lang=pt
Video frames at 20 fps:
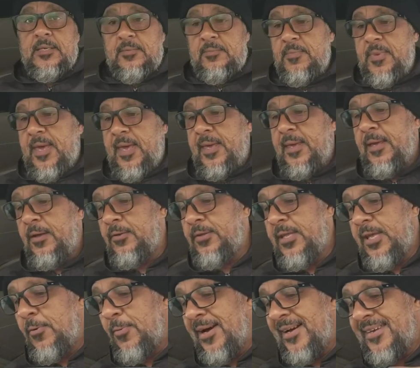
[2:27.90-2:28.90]
Bem, eu
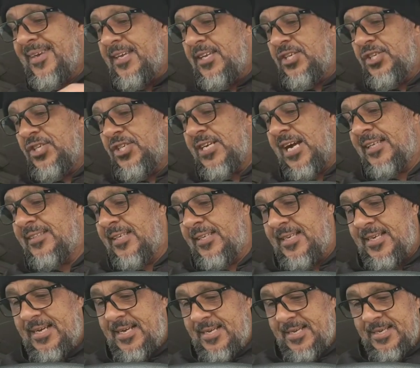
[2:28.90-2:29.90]
dei uma guinchada
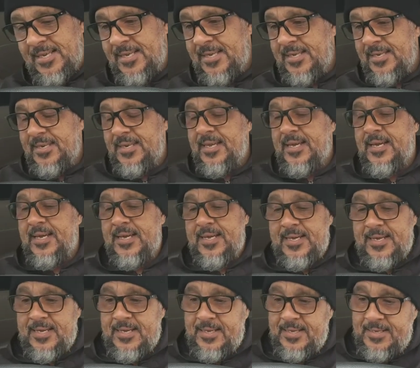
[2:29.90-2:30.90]
na,
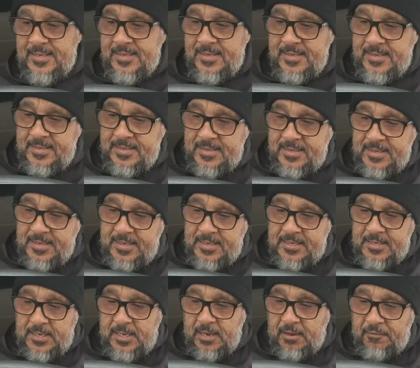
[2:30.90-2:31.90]
na
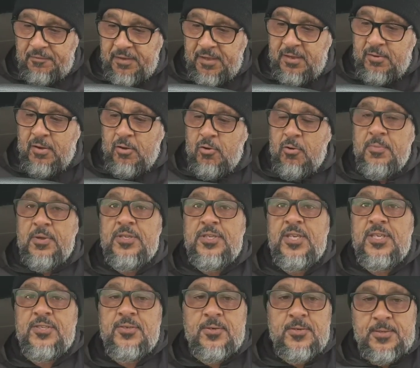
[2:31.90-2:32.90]
com Kombi
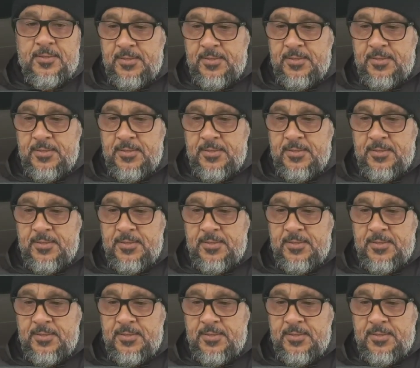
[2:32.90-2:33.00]
diesel.